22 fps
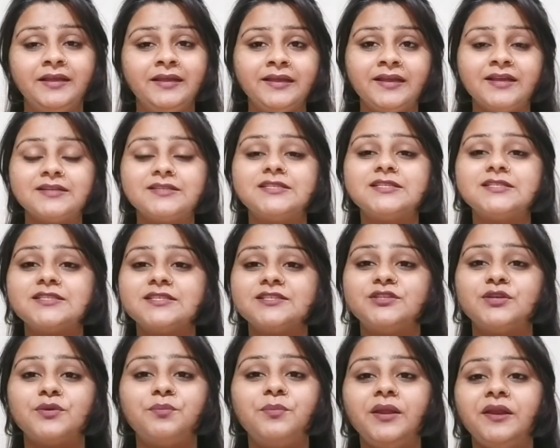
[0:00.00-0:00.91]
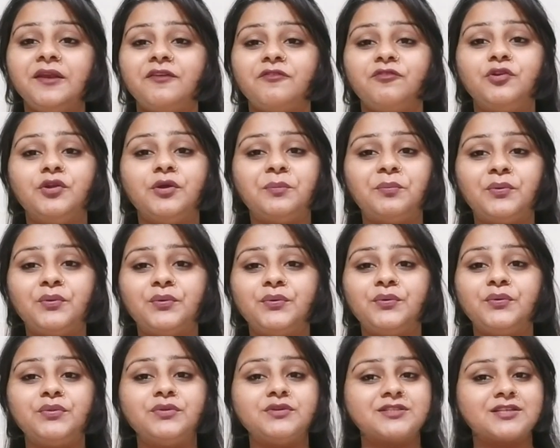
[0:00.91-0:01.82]
जिससे जब भी नई वीडियो अपलोड हो तो
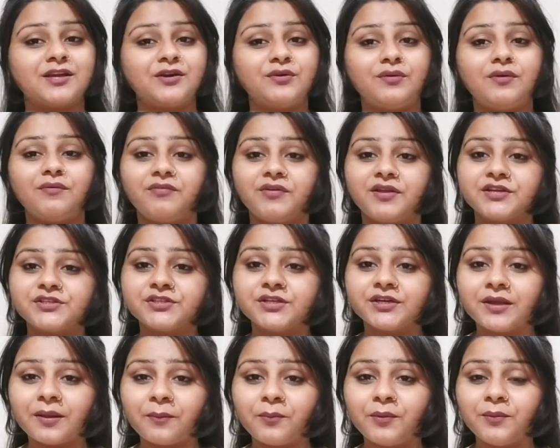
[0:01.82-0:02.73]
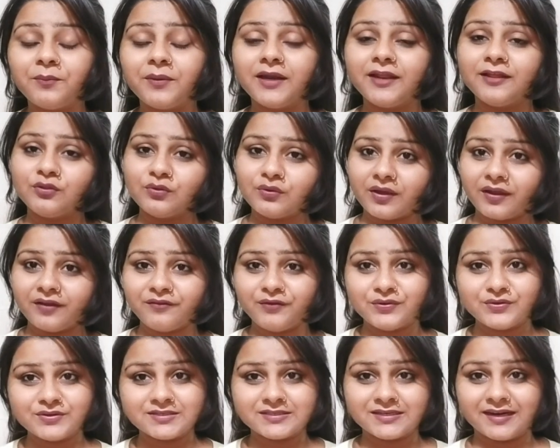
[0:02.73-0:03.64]
उसका नोटिफिकेशन आपको मिले तो आई वीडियो
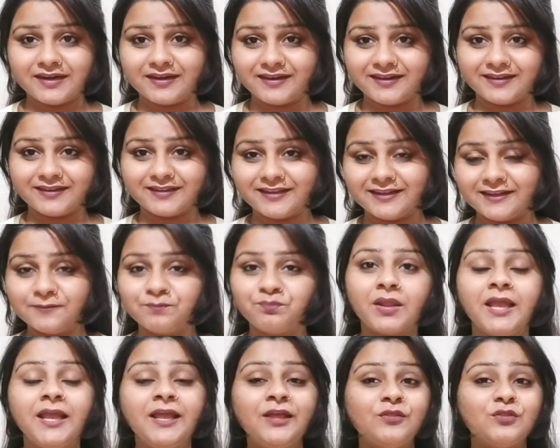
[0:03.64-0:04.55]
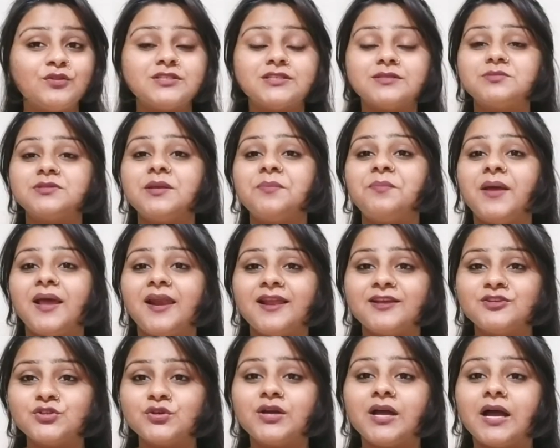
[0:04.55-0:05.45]
स्टार्ट करते हैं तो सबसे पहला
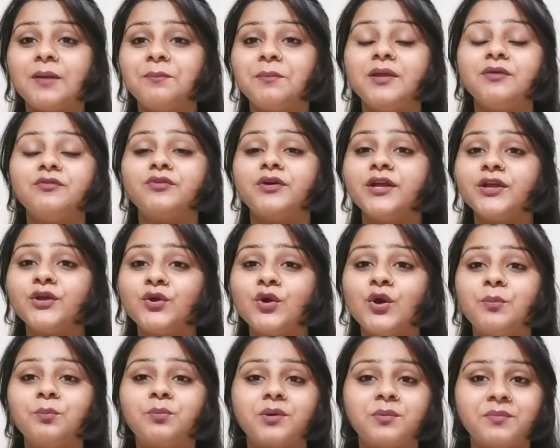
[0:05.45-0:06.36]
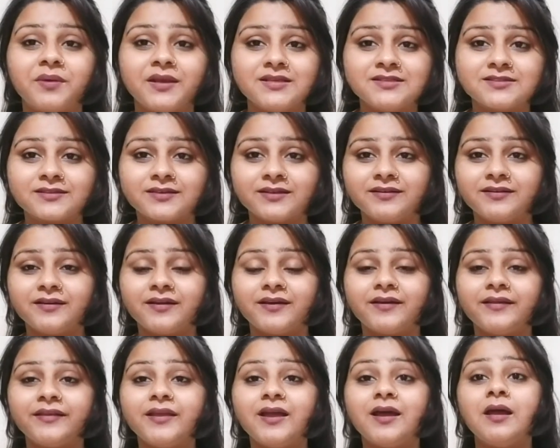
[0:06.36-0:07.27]
जो काम है वो है कॉम्प्रोमाइज़ करना
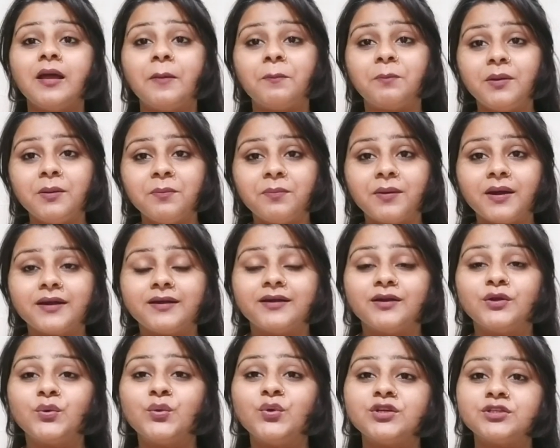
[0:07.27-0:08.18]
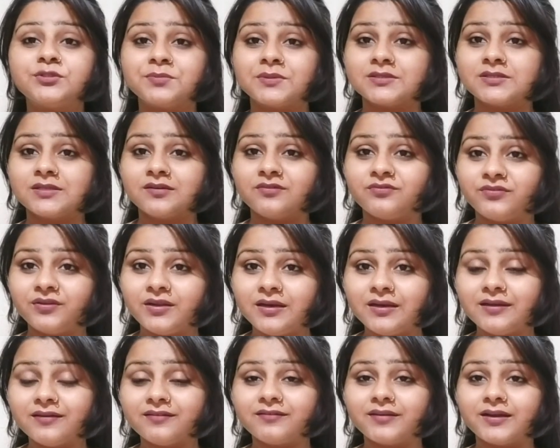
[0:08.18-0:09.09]
या अपनी पार्टनर को स्पेशल फील
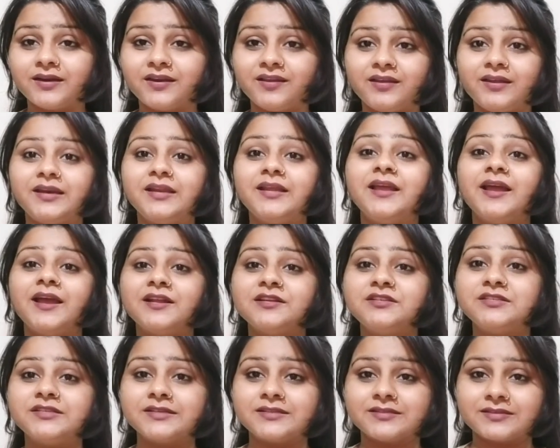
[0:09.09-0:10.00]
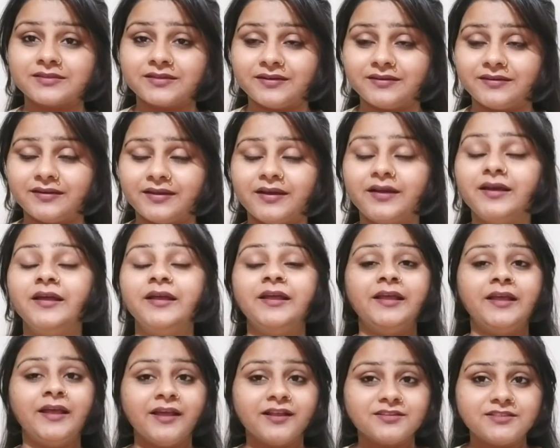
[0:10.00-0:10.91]
करवाने के लिए एडजस्ट करना
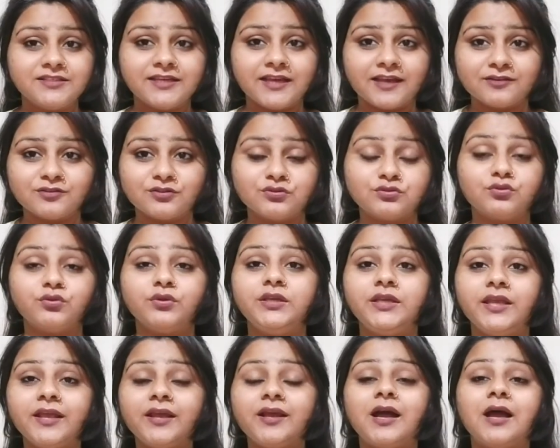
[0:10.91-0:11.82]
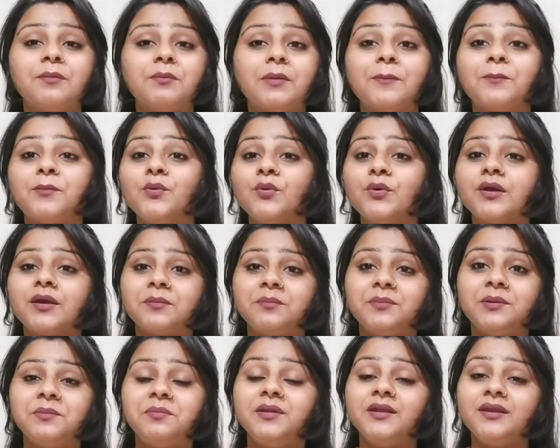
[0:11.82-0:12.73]
जी हाँ दोस्तों ये काम आपको कभी
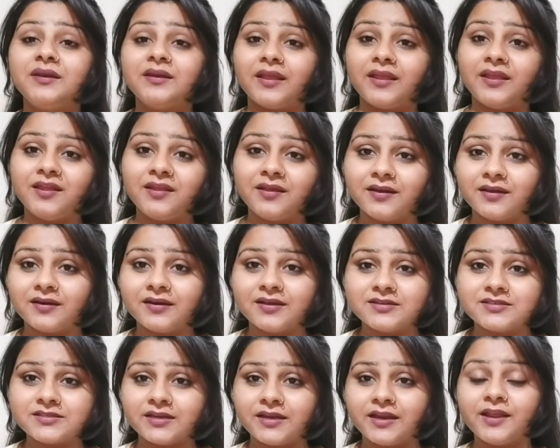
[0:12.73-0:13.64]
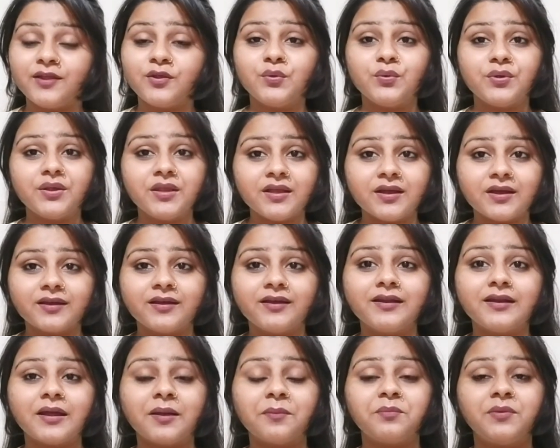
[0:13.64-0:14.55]
भी नहीं करना चाहिए क्योंकि अगर
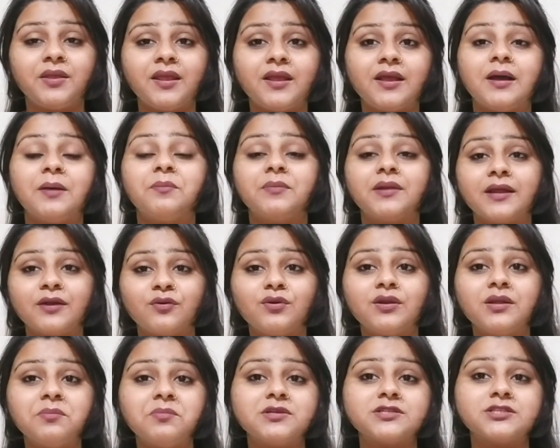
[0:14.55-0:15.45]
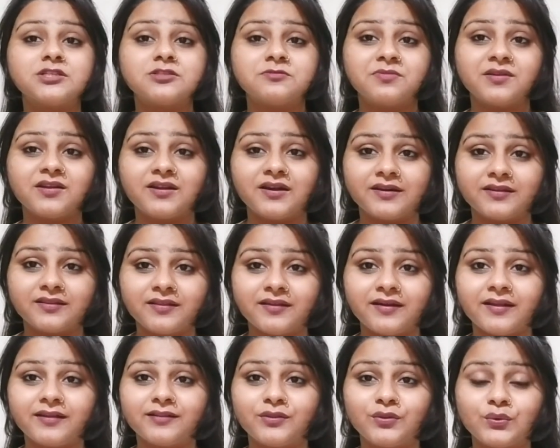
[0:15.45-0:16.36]
आप ये काम रेगुलर बेसिस पर करते
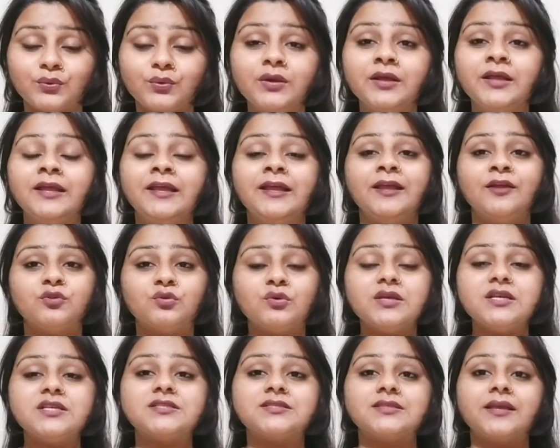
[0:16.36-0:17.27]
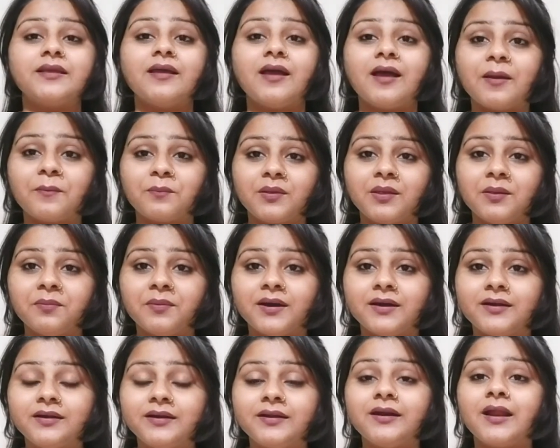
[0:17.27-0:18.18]
रहते हो तो इससे आपकी
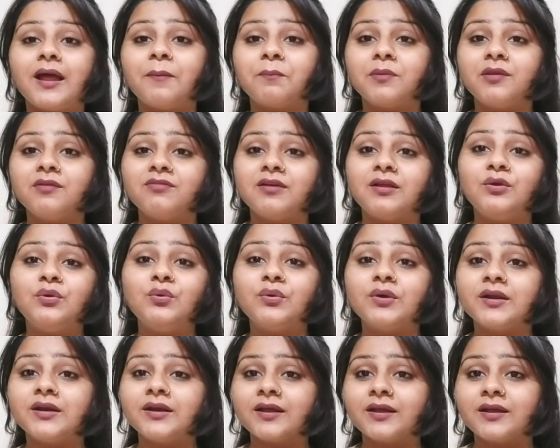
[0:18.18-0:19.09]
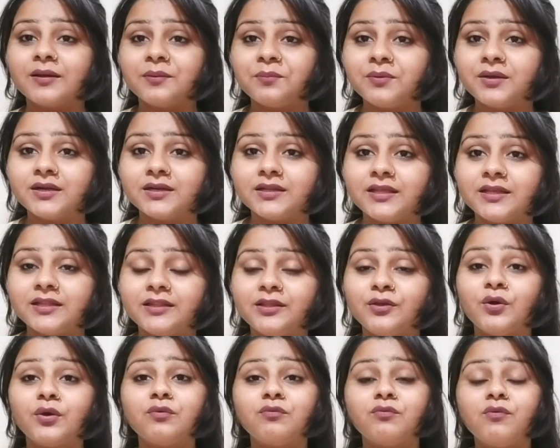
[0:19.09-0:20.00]
पार्टनर आपकी वैल्यू करना कम कर देती है
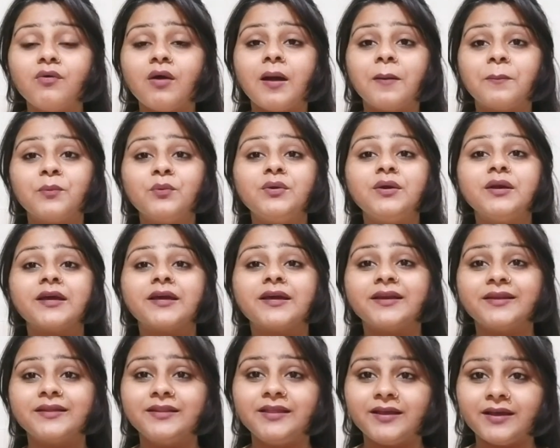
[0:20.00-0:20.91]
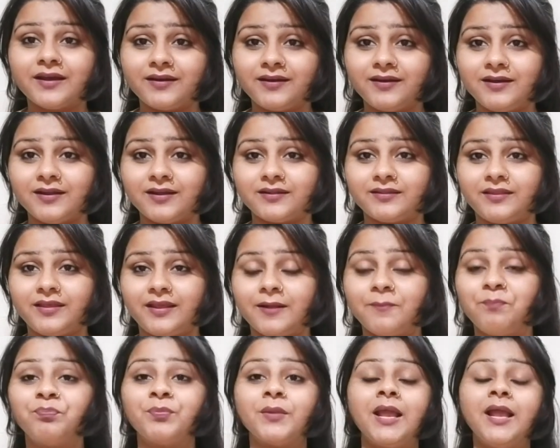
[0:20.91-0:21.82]
और वो आपको नखरे दिखाने लगती है
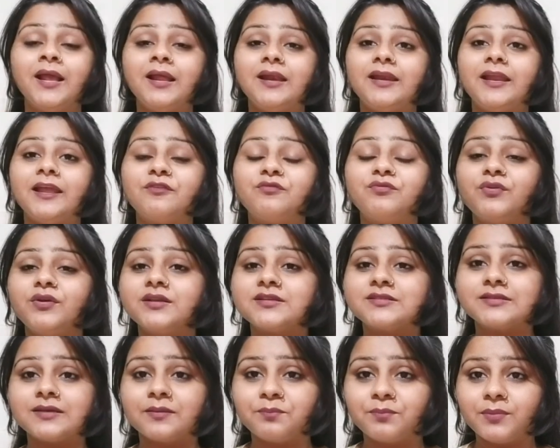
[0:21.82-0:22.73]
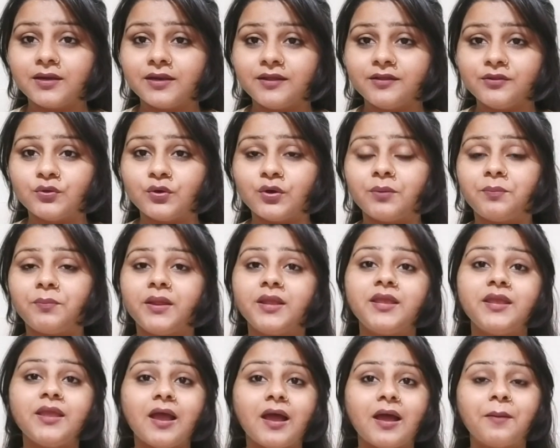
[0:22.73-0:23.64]
लाइक फॉर एग्ज़ाम्पल के तौर पे कि
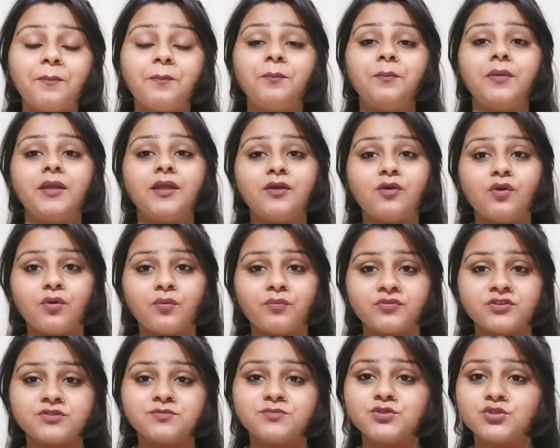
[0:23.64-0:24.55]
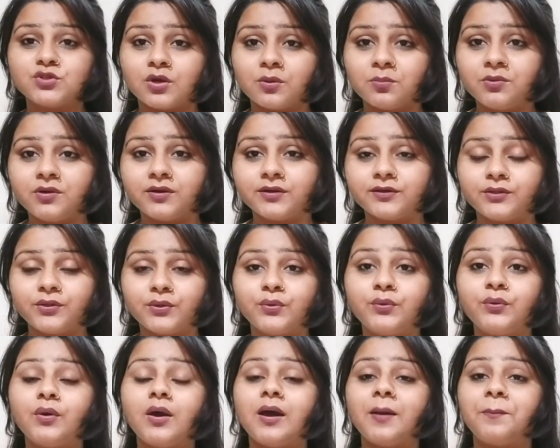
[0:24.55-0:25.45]
आप एक ऑफिस में जॉब करते हो
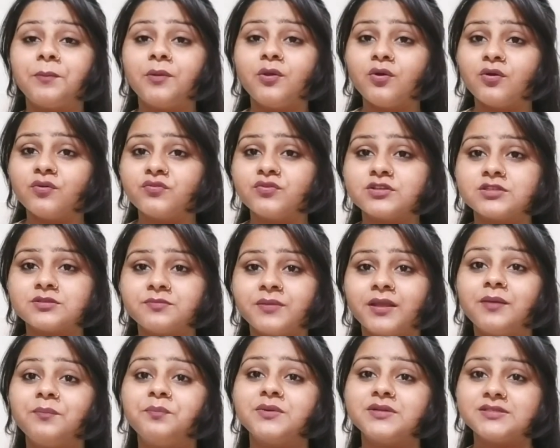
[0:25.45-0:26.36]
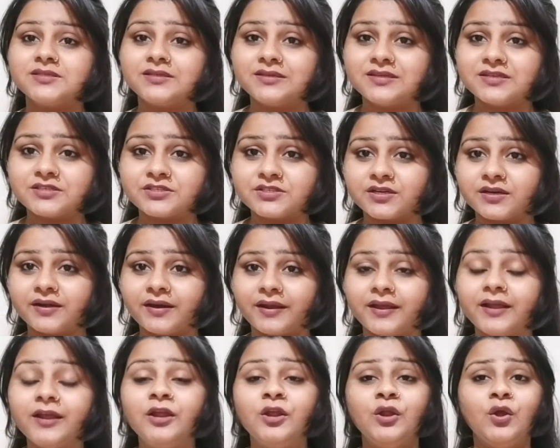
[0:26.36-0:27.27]
आपके ऑफिस में एक प्रेजेंटेशन है
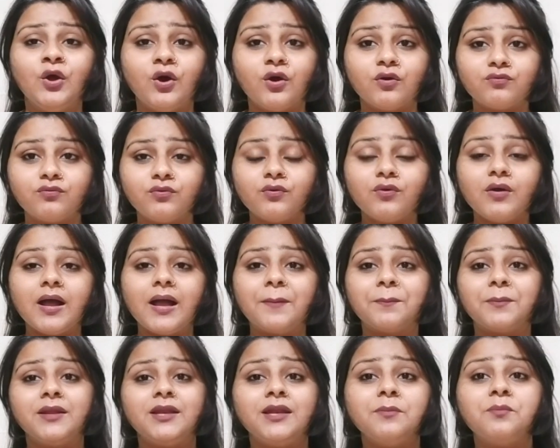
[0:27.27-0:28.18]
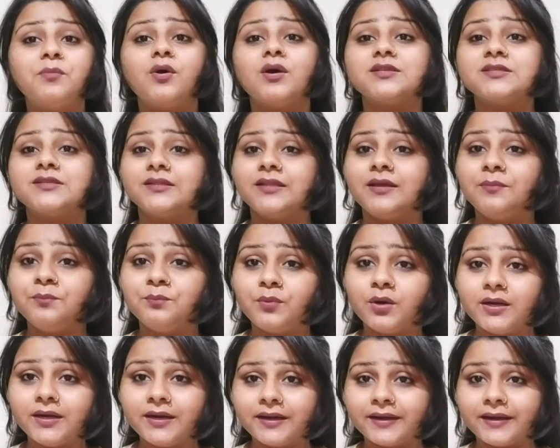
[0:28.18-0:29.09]
और वो आपके लिए बहुत ज़्यादा
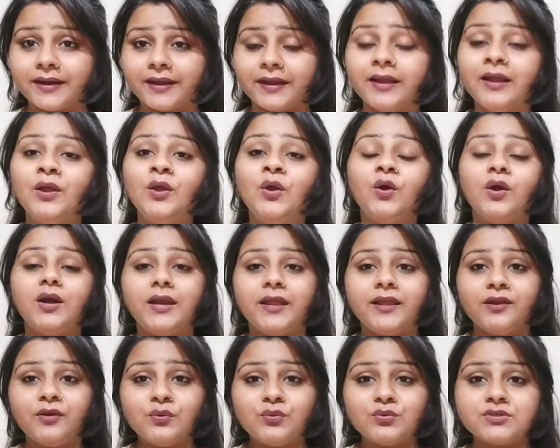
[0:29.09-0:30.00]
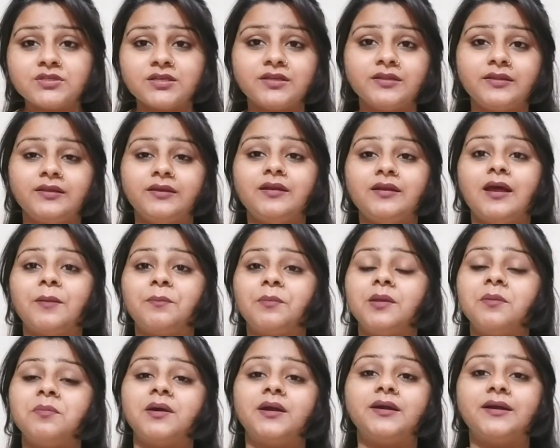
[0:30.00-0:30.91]
इंपॉर्टेंट है लेकिन उसी दिन आपकी
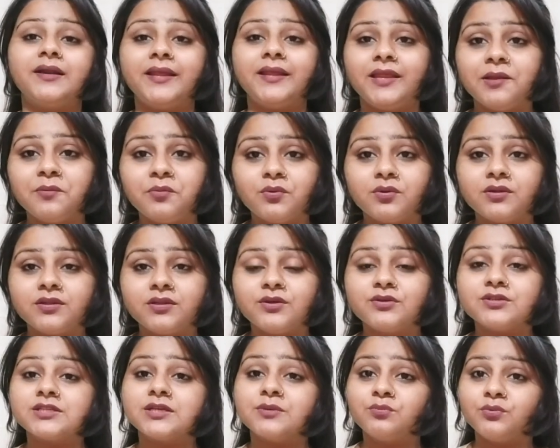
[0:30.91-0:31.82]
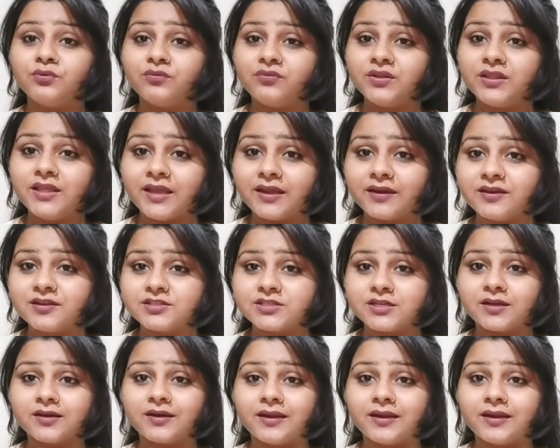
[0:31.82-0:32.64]
पार्टनर ये बोलती है उसे मूवी देखने जाना